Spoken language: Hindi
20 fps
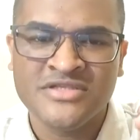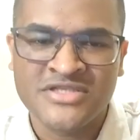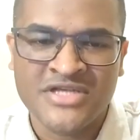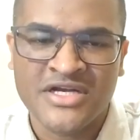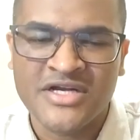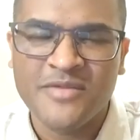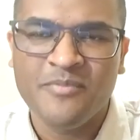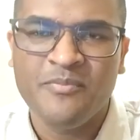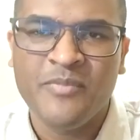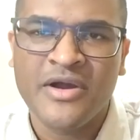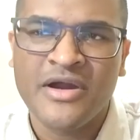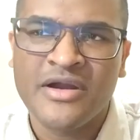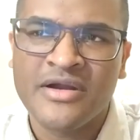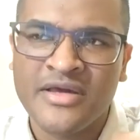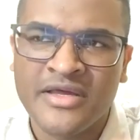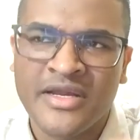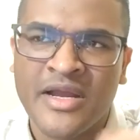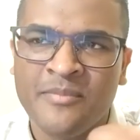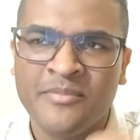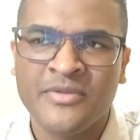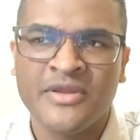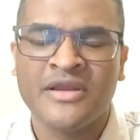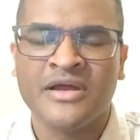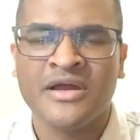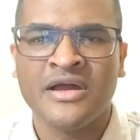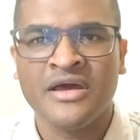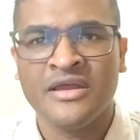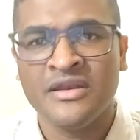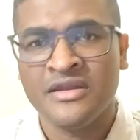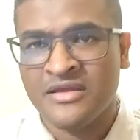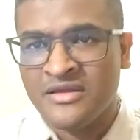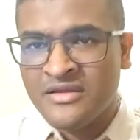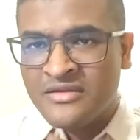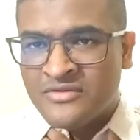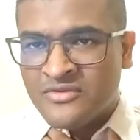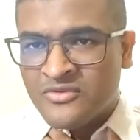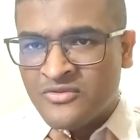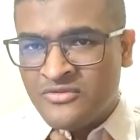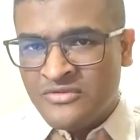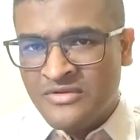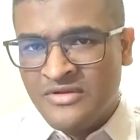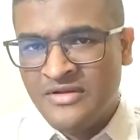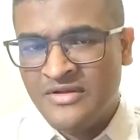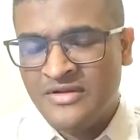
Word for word: जड़ पकड़ कर आपने रखा नहीं है तो